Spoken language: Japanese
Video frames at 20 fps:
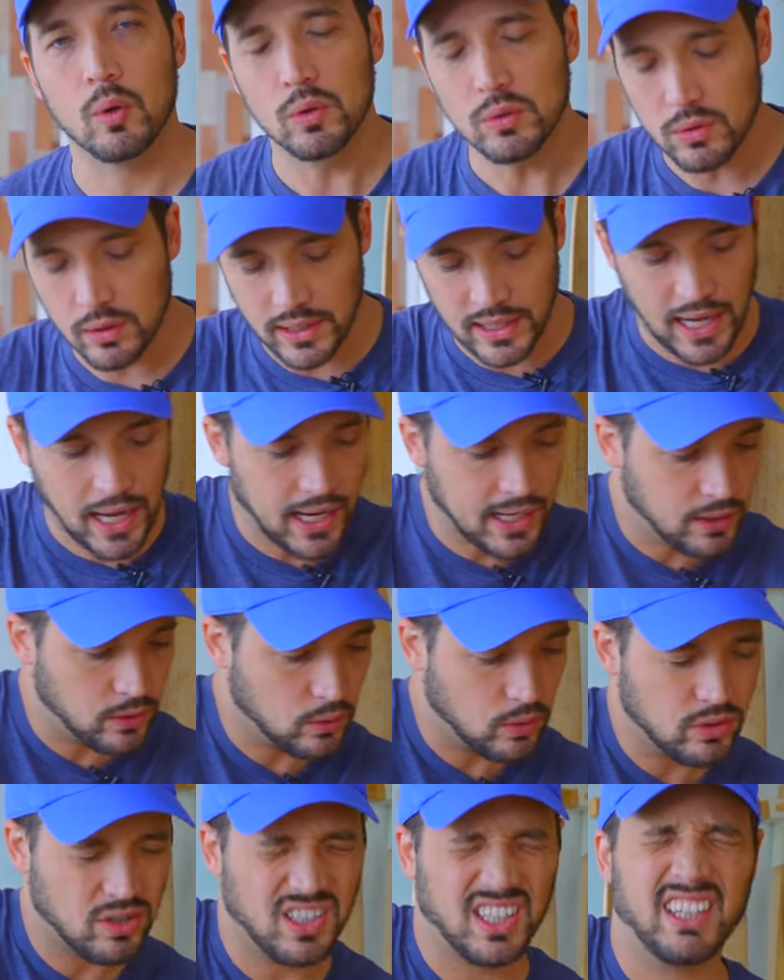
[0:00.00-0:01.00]
もう本当に帰
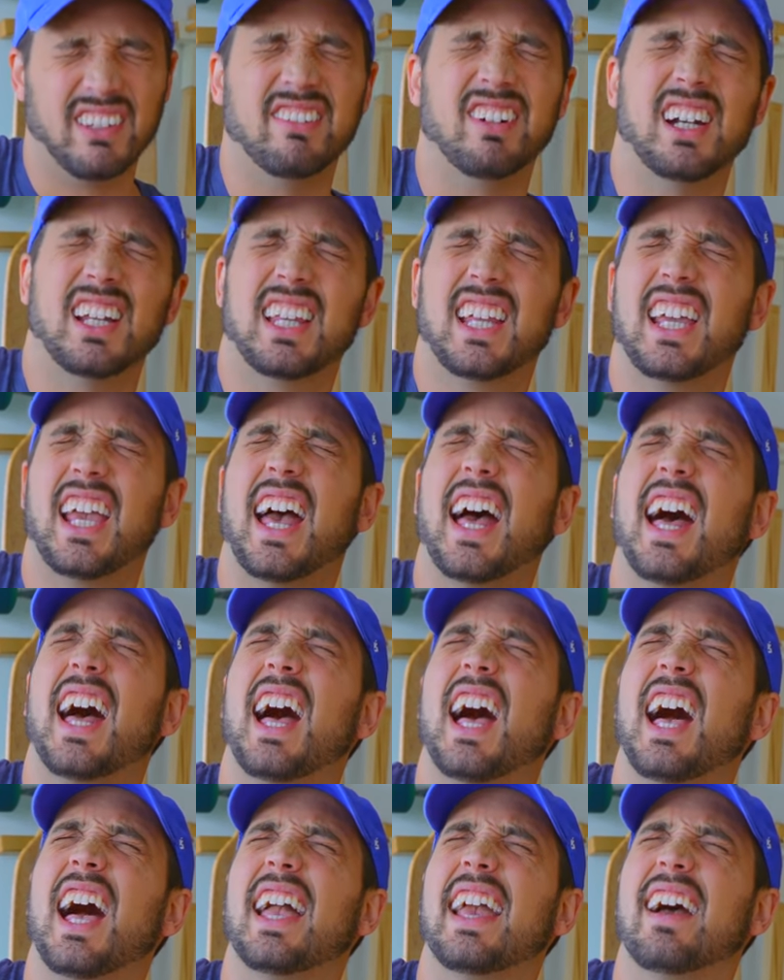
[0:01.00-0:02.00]
る途中に言われて「い
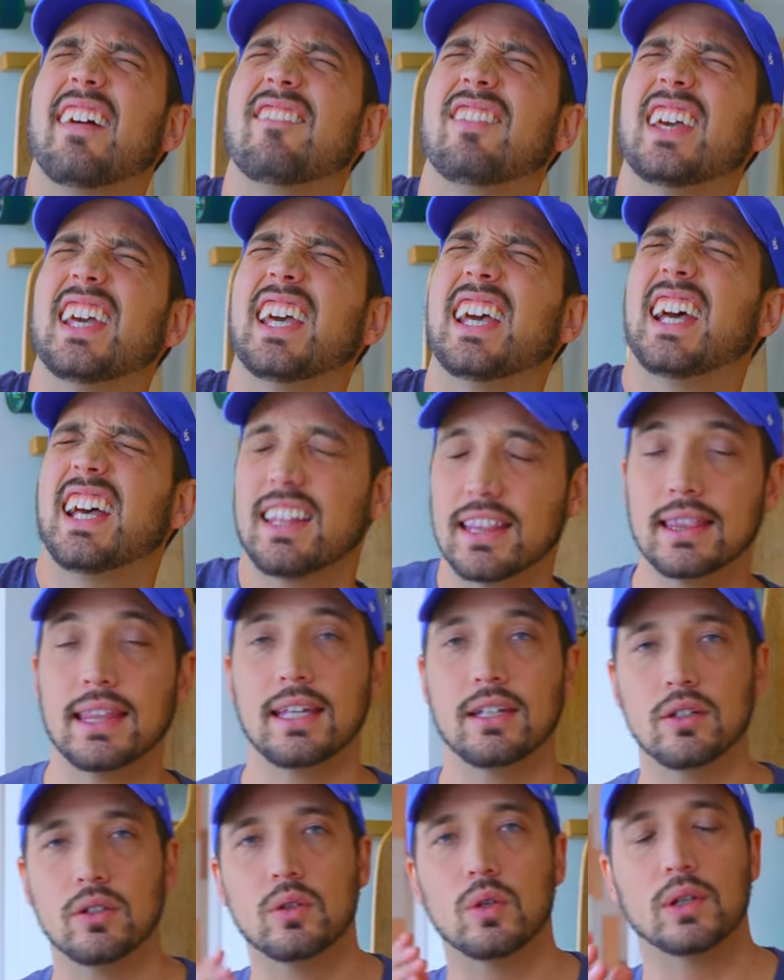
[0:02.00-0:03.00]
やー、やべえ」っ
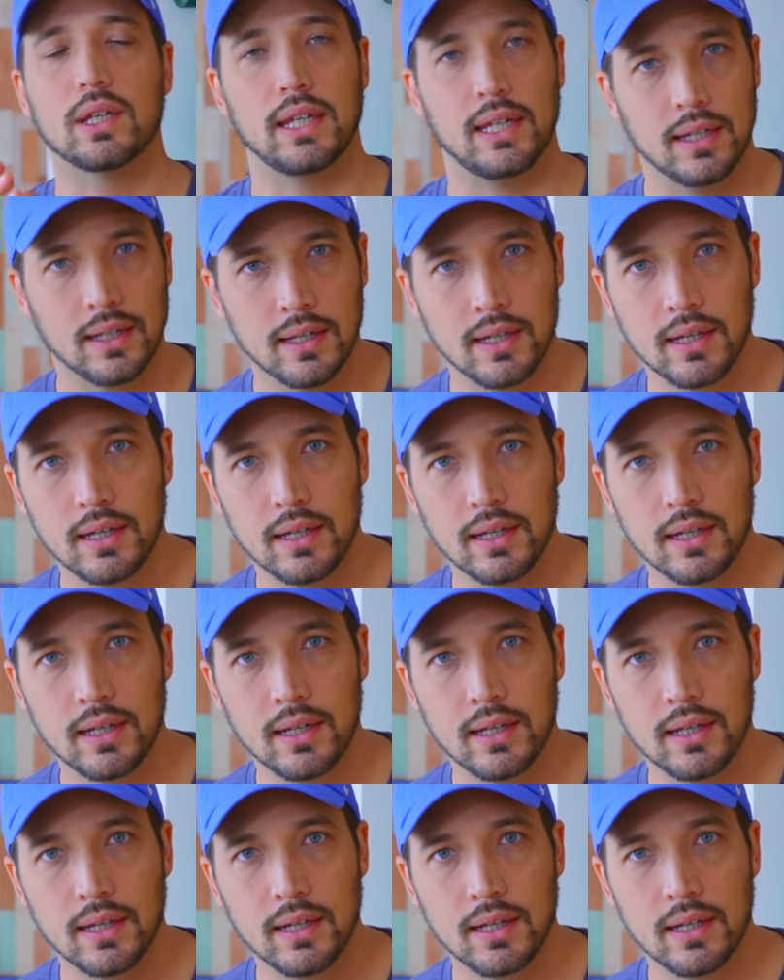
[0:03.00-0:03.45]
ていう時